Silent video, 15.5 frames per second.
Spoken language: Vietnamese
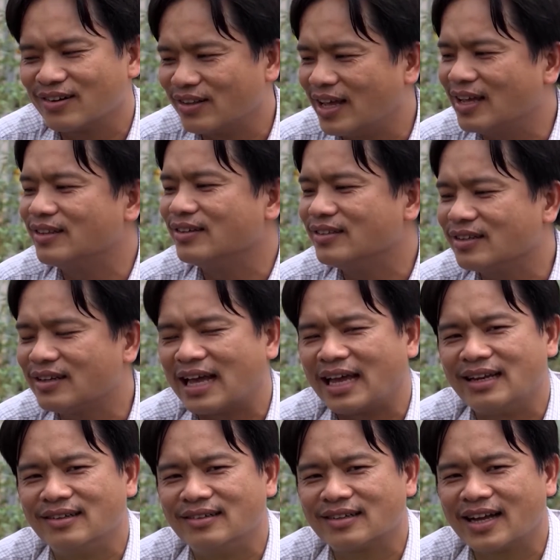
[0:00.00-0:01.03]
Có thể thưởng thức
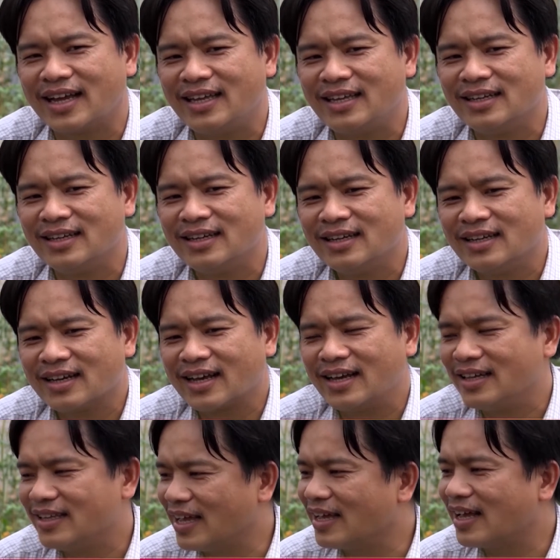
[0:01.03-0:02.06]
ngay được cái
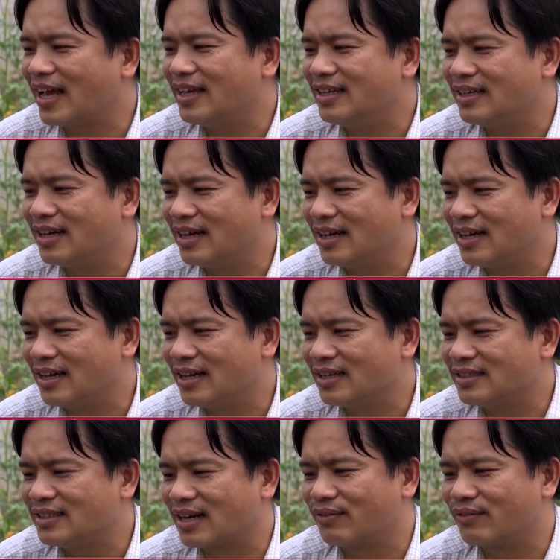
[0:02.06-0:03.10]
cái trái cây à,
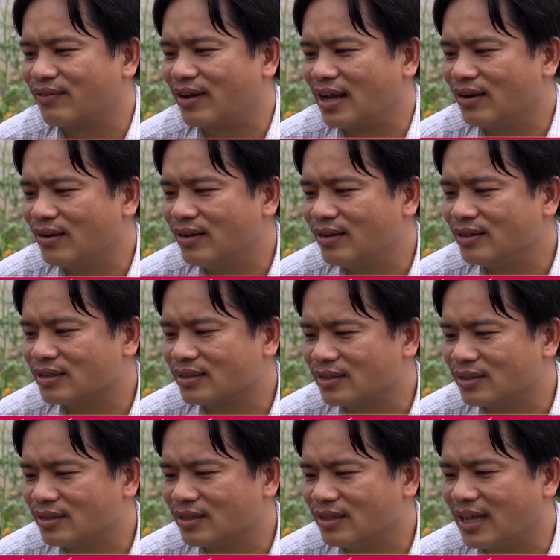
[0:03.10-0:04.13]
sạch và nó
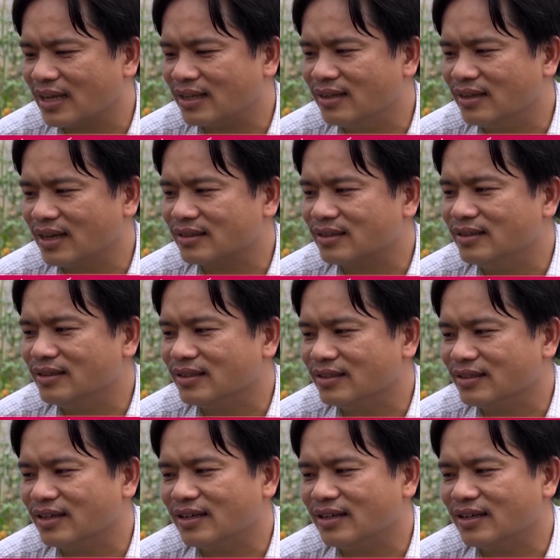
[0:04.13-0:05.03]
gần như là tươi từ